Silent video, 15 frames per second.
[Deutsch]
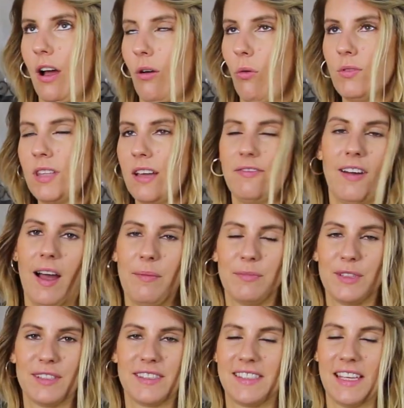
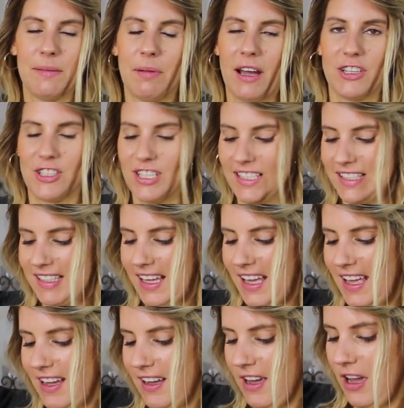rosafarbenen
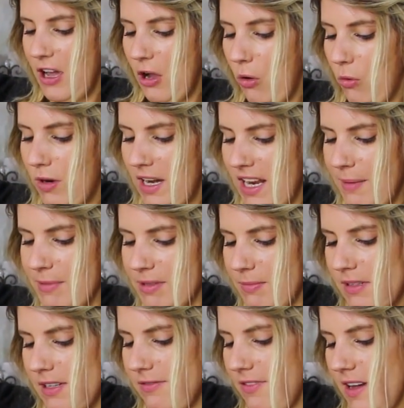Zebra-Cheesecake oder
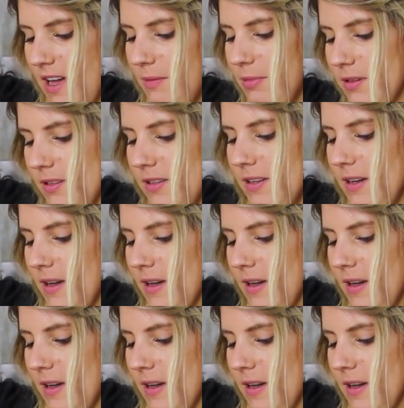Lebensmittelfarbe